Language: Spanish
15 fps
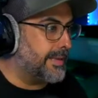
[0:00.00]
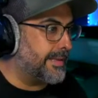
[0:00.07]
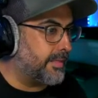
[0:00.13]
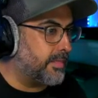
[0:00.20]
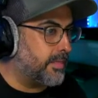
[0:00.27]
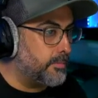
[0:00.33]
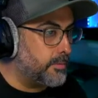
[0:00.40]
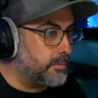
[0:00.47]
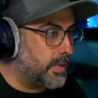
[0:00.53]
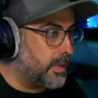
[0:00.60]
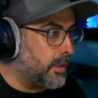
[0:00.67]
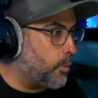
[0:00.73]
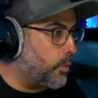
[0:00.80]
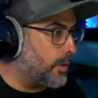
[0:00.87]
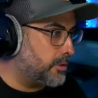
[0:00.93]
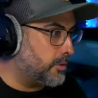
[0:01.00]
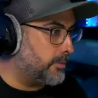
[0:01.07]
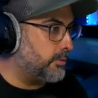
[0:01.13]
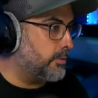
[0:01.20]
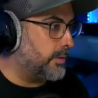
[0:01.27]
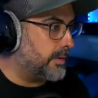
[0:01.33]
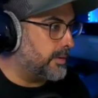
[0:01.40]
qué hacemos? ¿Y cuánto va
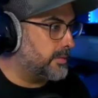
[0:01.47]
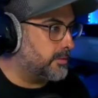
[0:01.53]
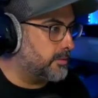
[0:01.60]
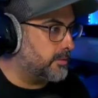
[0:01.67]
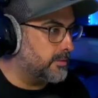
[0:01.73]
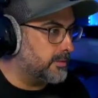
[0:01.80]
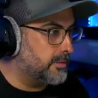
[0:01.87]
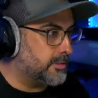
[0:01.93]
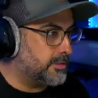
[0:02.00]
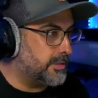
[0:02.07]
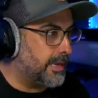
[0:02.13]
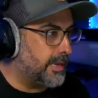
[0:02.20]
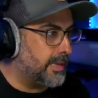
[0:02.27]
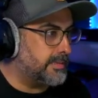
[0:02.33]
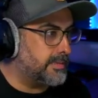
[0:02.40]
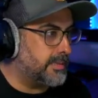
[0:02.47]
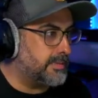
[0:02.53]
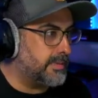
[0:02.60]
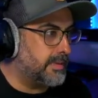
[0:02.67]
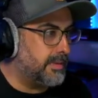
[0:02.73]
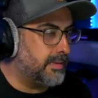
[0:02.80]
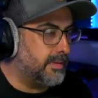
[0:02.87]
a durar esto? O sea, ese
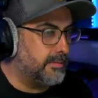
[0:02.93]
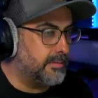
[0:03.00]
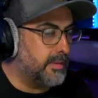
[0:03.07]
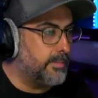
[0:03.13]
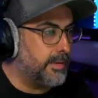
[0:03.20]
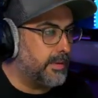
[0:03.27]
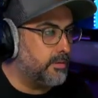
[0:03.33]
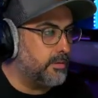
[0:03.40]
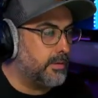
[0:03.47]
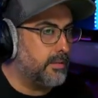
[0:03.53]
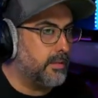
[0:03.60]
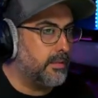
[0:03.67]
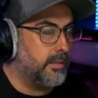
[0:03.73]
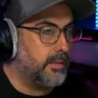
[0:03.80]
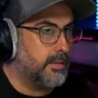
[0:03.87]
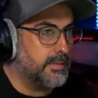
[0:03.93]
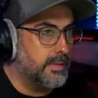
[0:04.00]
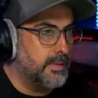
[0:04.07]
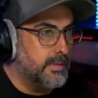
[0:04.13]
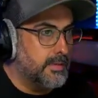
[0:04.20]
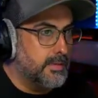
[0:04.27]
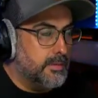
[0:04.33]
es el tema, ¿no? Que dices,
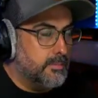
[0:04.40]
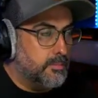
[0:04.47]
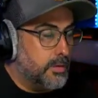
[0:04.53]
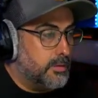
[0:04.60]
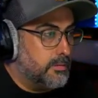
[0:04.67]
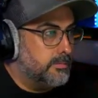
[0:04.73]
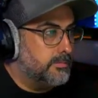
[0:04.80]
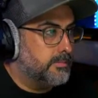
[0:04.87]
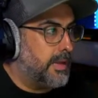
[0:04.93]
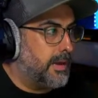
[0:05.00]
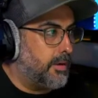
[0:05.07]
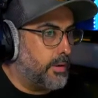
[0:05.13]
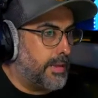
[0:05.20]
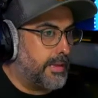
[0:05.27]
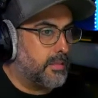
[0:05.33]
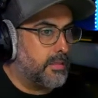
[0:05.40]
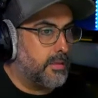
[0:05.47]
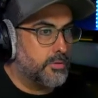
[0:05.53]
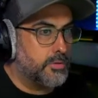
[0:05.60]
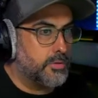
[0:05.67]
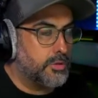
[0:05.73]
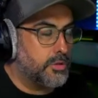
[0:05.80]
bueno, ahora ¿qué
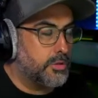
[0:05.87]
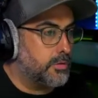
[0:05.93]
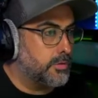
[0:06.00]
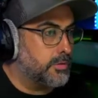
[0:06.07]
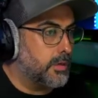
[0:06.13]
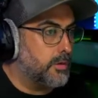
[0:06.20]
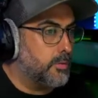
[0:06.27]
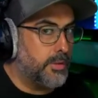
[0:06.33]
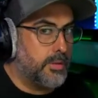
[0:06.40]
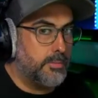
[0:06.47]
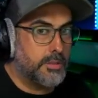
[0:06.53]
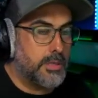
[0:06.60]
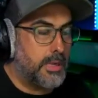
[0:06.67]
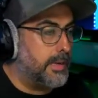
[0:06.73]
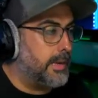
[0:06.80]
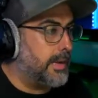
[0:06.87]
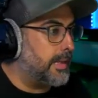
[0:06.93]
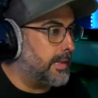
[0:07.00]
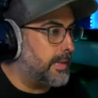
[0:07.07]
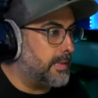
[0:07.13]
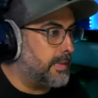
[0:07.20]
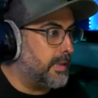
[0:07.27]
hacemos nosotros, que no podemos salir a
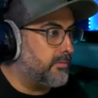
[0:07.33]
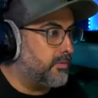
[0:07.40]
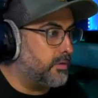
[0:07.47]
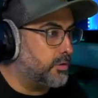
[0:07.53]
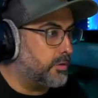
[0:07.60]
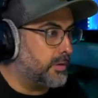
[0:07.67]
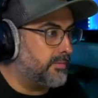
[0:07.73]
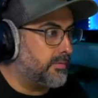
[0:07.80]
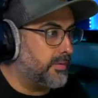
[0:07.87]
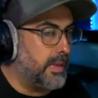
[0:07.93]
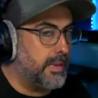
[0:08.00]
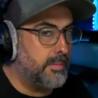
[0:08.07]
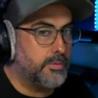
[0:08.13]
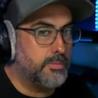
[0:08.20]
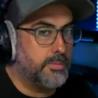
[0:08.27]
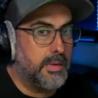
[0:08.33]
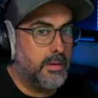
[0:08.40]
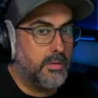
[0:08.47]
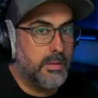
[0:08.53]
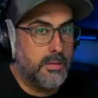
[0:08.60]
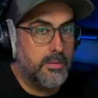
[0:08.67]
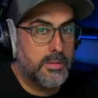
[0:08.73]
la calle a fotografiar, pues mira,
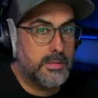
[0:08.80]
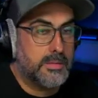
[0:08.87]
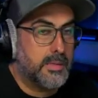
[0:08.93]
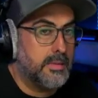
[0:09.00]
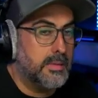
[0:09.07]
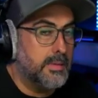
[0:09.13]
oye, yo qué sé,